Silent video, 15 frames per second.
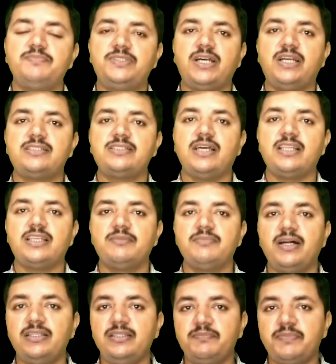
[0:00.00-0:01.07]
चार साल के
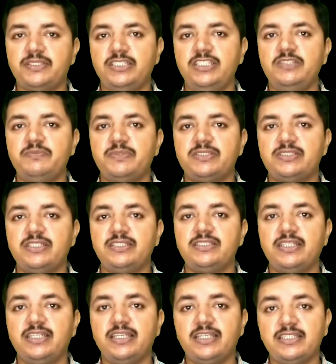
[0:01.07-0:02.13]
बाद 25 परसेंट
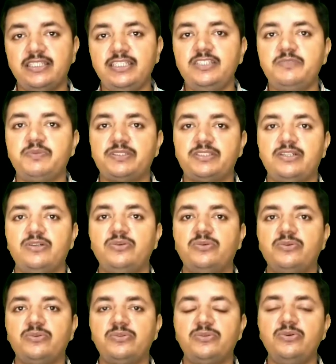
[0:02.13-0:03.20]
से लेकर 30 परसेंट लोगों